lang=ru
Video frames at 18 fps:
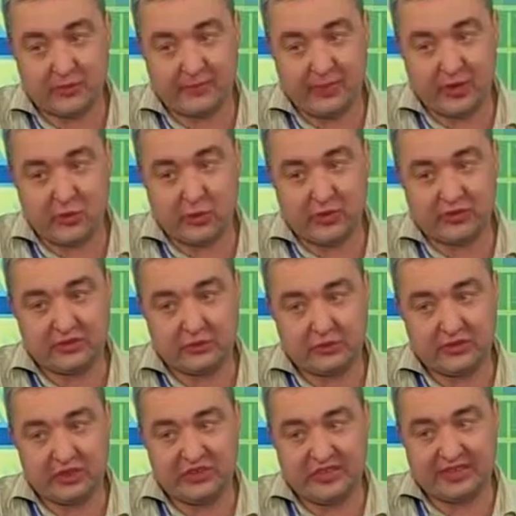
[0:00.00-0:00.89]
приходится
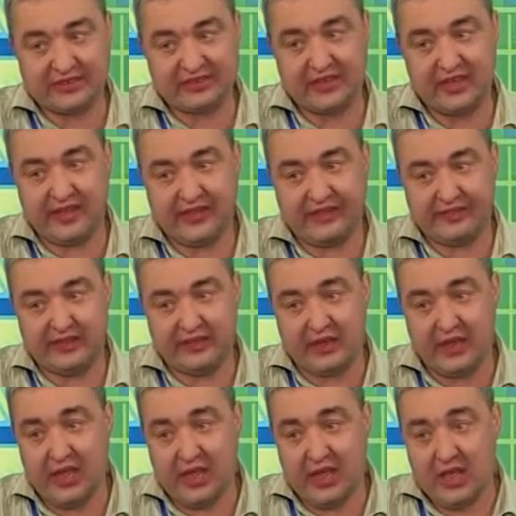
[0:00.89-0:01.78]
очень часто ездить
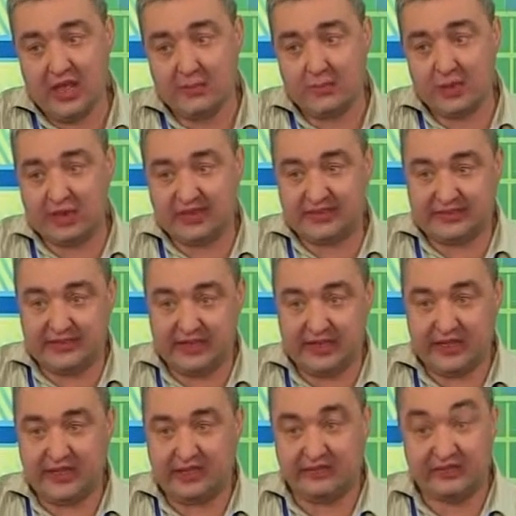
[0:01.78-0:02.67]
по
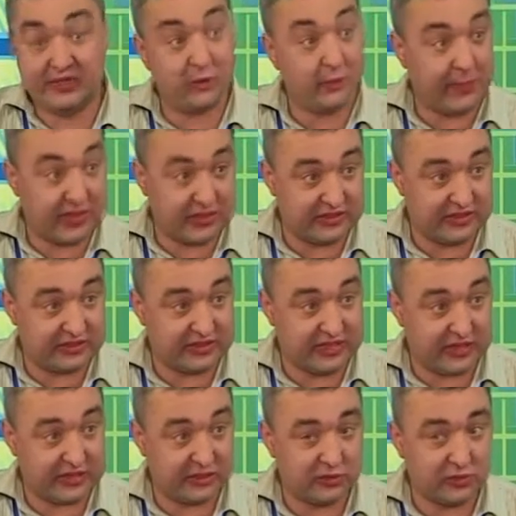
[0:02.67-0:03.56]
России, в зарубежных
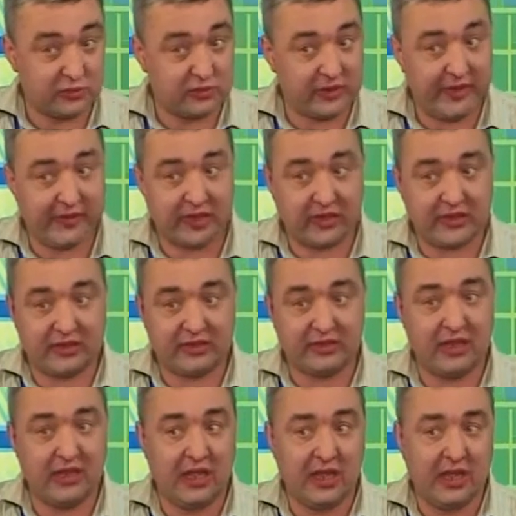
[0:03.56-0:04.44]
странах. Ну,
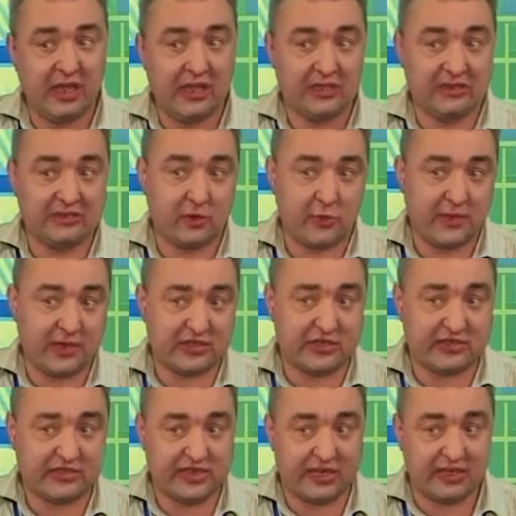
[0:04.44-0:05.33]
наверное,
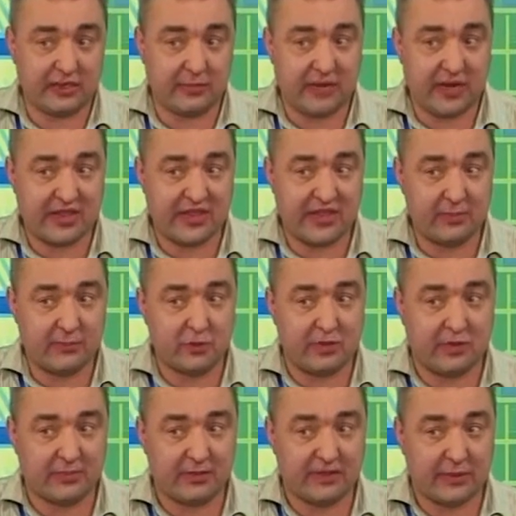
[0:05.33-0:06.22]
зарубежные страны брать не
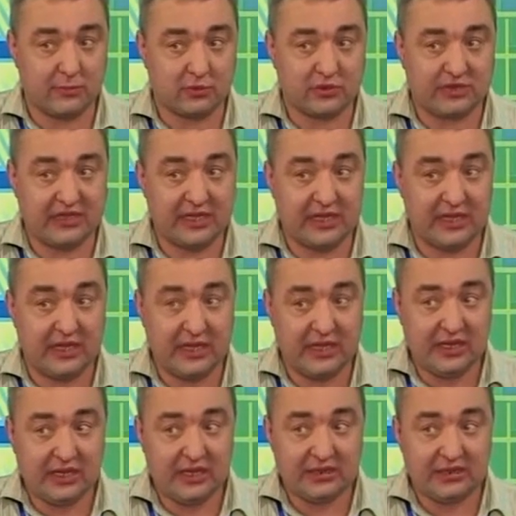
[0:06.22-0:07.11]
будем, потому что
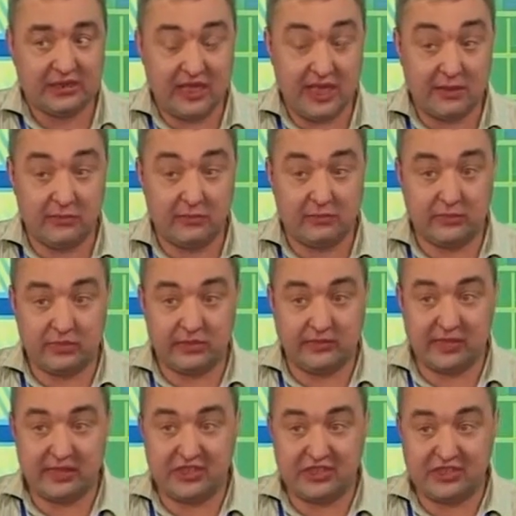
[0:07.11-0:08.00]
там,
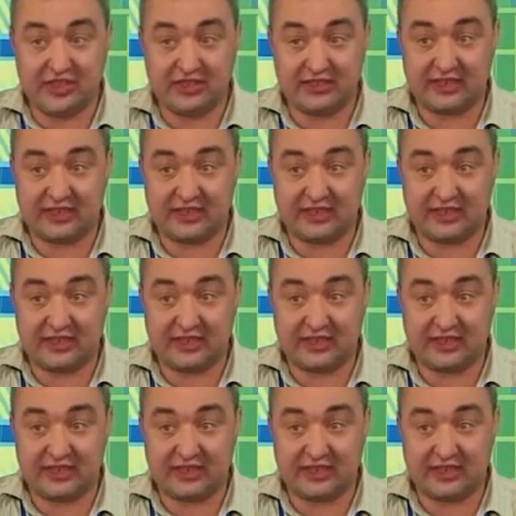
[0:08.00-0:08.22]
в отличие от